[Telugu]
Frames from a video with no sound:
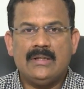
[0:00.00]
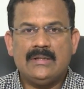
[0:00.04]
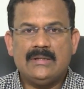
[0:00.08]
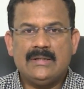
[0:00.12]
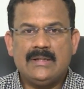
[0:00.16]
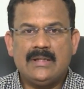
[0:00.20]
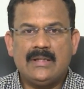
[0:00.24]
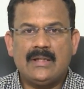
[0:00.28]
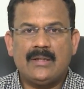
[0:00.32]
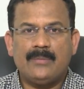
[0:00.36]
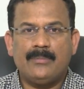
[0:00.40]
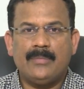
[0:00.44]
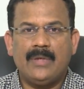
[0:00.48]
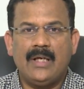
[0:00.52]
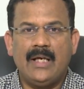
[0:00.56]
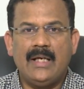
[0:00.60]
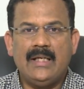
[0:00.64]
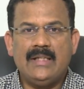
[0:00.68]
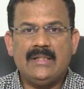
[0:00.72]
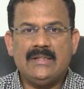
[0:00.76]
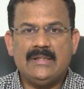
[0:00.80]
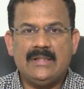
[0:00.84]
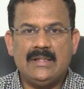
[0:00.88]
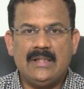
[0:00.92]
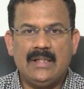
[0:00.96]
సీరం
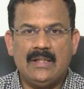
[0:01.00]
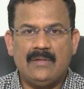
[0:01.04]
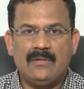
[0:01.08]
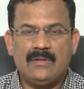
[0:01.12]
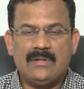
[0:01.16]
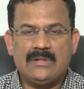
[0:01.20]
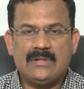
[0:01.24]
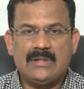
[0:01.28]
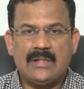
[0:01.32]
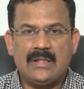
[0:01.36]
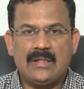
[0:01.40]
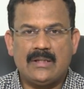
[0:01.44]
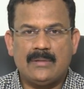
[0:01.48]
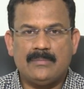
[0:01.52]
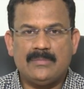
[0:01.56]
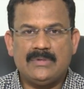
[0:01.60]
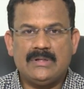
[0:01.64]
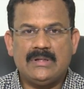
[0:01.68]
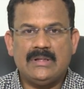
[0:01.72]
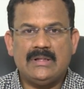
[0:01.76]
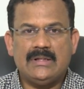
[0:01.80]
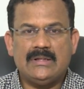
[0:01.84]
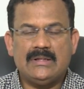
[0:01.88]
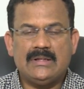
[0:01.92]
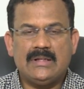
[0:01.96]
ఐజీ లెవెల్స్ అంటాం
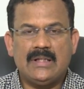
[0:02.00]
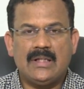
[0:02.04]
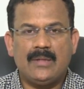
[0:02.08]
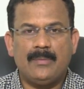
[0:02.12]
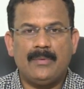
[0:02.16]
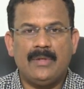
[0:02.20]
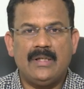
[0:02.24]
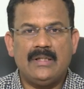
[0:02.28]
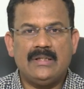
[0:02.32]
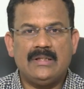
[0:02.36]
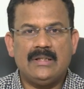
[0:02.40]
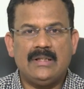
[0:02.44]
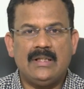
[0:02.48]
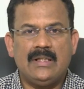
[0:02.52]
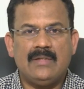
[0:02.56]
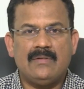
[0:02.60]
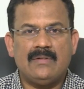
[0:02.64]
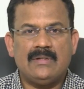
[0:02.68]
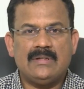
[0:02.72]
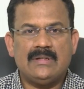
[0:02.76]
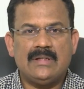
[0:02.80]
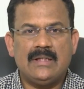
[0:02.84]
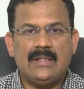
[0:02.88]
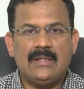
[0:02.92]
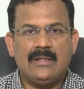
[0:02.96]
ఈ సీరం ఐజీ
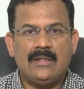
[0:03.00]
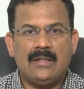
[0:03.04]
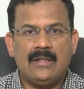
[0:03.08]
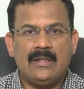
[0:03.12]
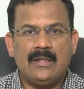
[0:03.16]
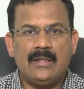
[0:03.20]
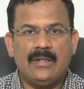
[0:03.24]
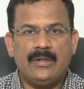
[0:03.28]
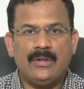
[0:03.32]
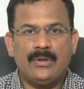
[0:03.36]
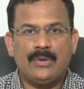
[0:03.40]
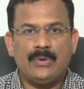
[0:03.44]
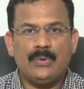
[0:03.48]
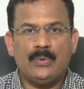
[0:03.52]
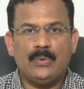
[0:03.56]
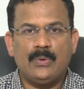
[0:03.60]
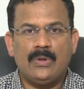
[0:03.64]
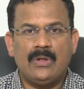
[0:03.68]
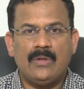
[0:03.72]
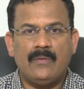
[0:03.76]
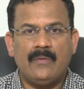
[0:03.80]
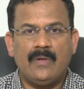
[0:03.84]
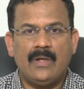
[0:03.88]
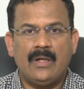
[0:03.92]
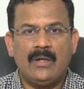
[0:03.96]
లెవెల్స్ ఏంటంటే ఎక్కువ
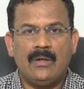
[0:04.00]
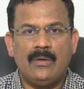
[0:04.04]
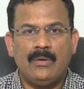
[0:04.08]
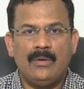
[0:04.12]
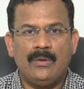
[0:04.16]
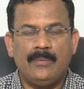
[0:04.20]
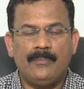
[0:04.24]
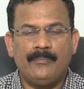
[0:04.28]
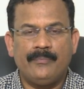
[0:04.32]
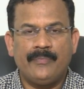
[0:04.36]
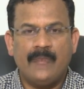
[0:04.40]
ఉన్న వారిలో